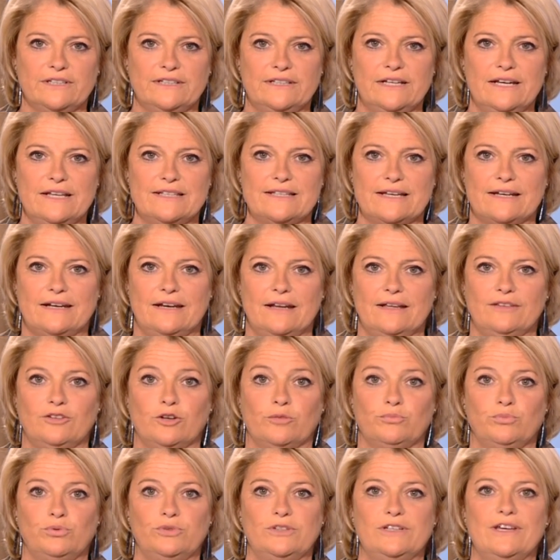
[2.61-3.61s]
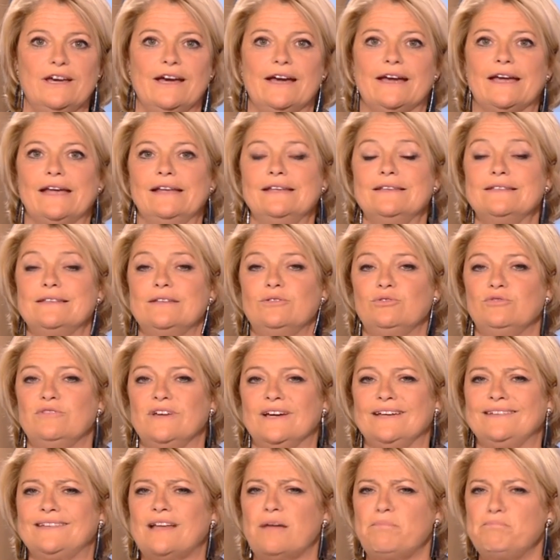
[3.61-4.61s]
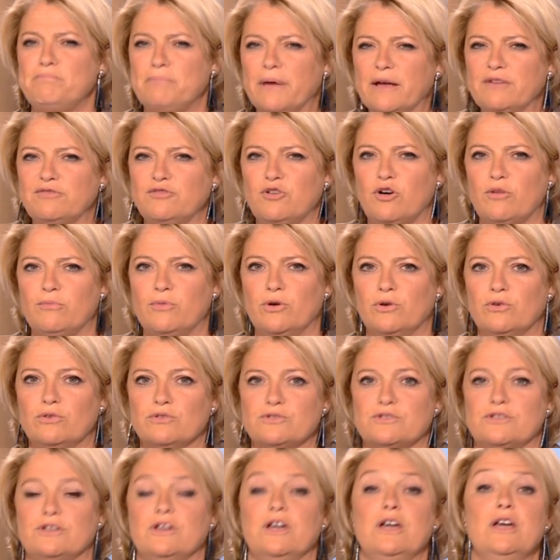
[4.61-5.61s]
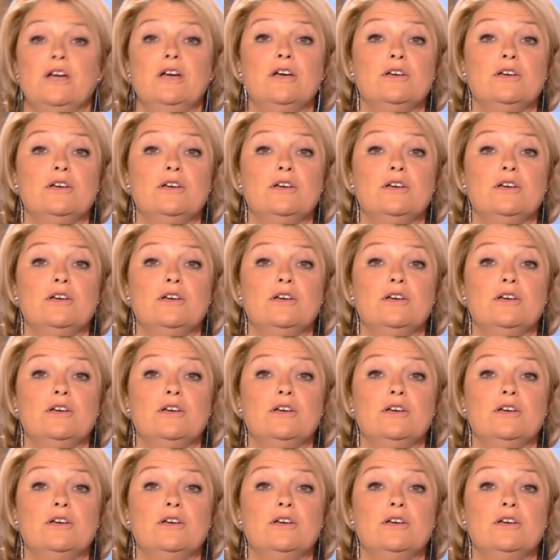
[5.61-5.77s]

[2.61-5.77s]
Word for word: aidé les athlètes amputés à réaliser de véritables performances.